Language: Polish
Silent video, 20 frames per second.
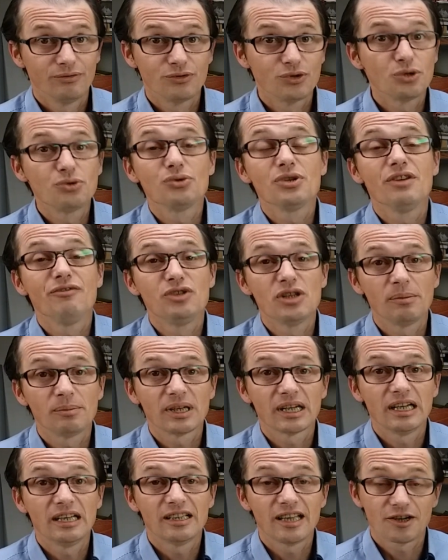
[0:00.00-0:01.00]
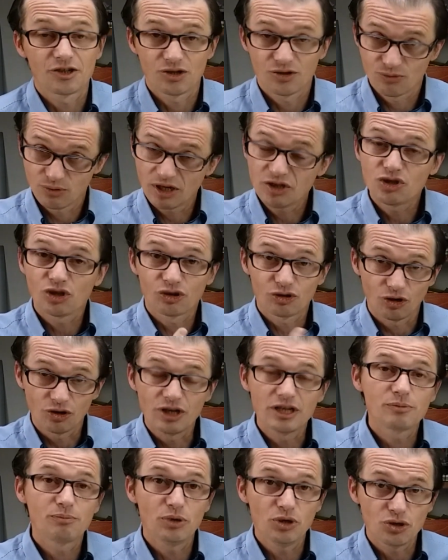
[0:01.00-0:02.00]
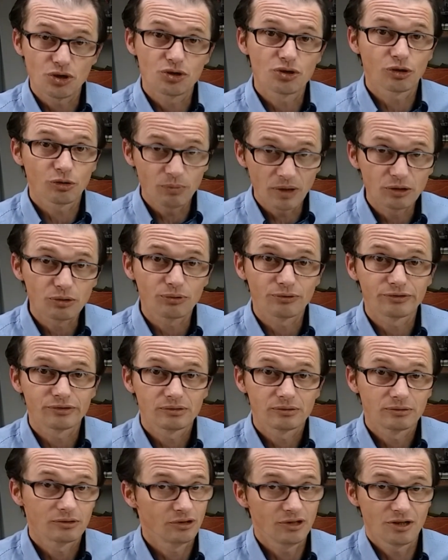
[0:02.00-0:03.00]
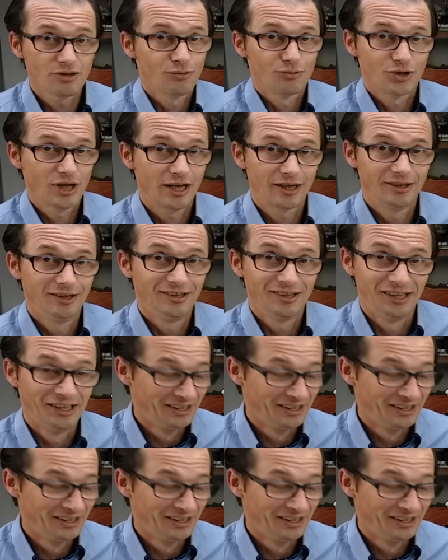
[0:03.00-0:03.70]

w życiu nie widziałem takiej tarczy. Słuchajcie, to jest 50 metrów, to nie są żarty.